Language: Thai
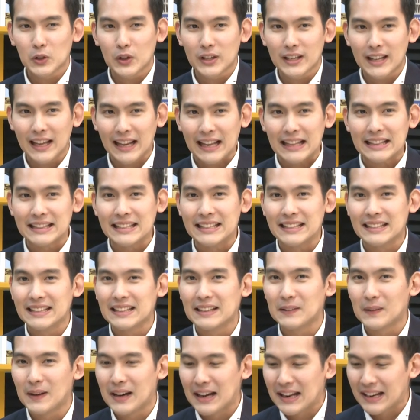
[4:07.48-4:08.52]
ต้นการันตีได้เล
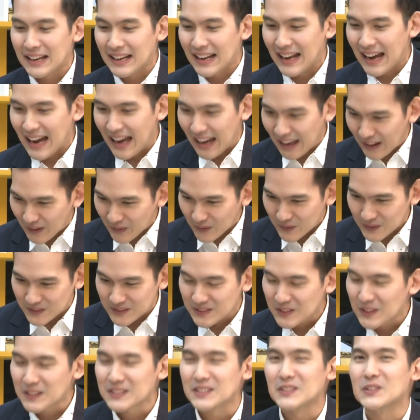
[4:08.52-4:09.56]
ยว่าอ่านแล้ว
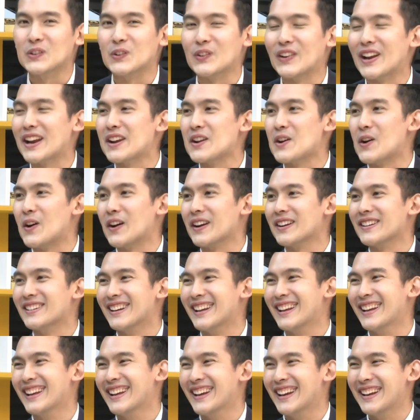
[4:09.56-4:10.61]
ต้องสนุกแน่นอน
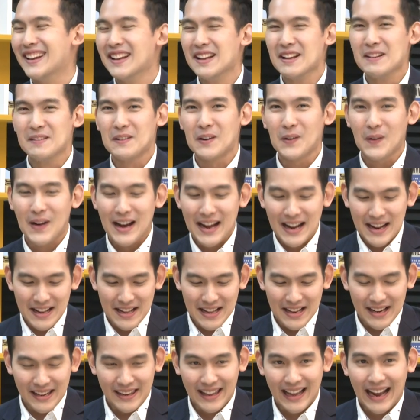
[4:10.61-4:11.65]
เพราะว่า
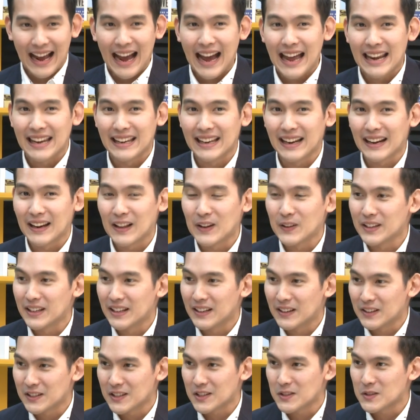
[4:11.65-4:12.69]
นักอ่านอย่างเราเนี่ย
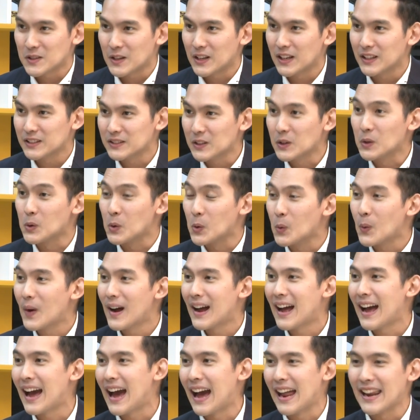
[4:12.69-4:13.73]
เราจะเราจะรู้ว่า
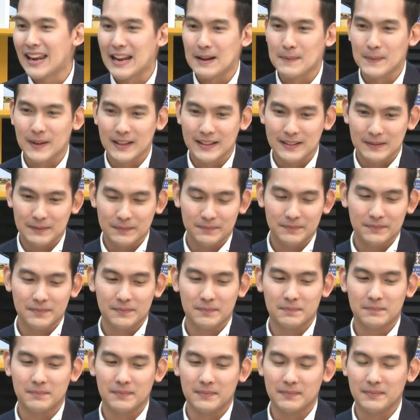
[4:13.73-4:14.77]
อันไหนมัน
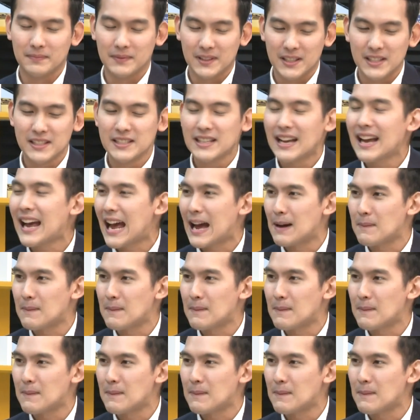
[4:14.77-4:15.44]
คือเนื้อหา